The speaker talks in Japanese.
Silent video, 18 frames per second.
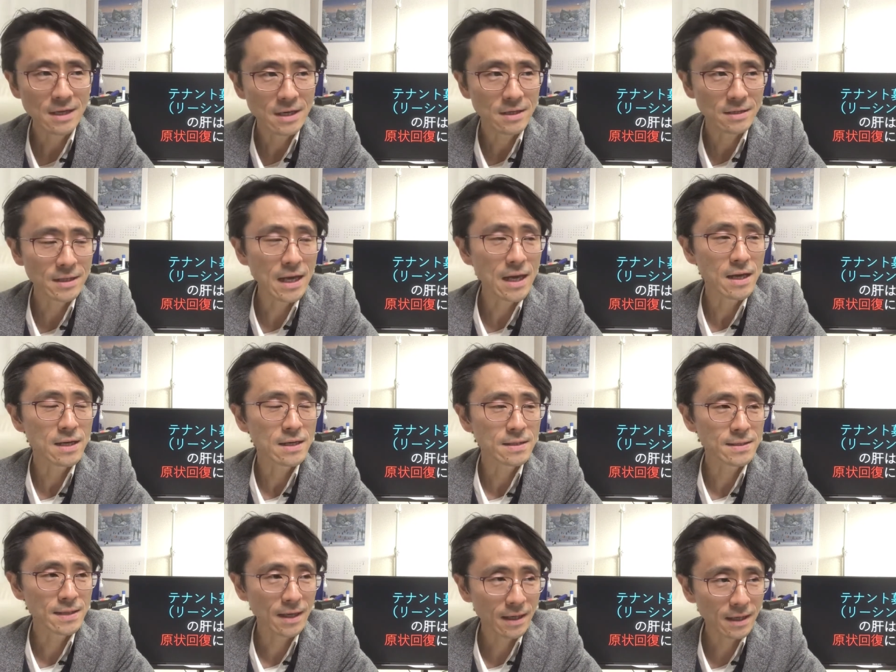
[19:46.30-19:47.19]
で
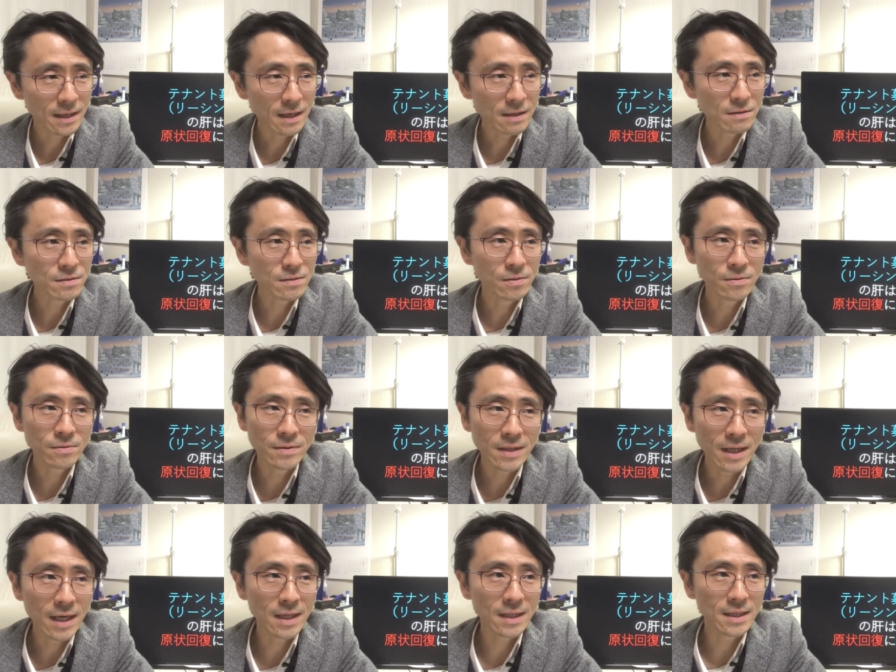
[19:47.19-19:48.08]
せっかくそん
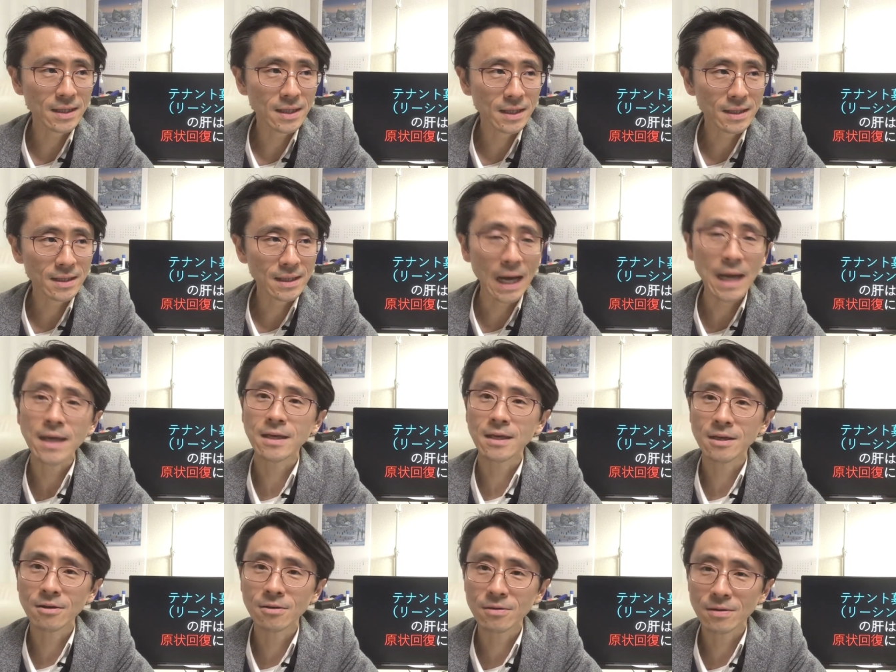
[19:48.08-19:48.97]
な大
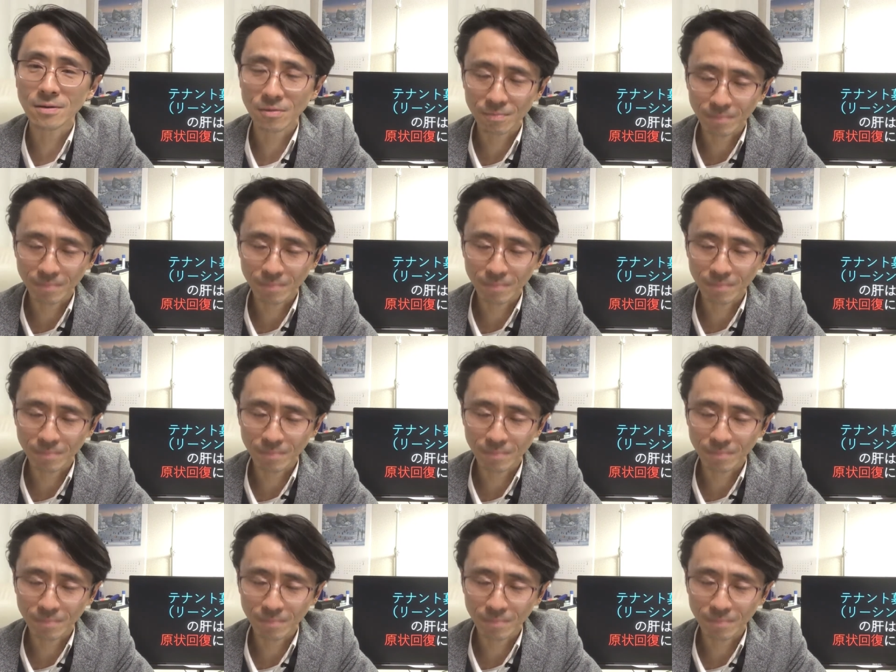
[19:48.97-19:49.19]
金を、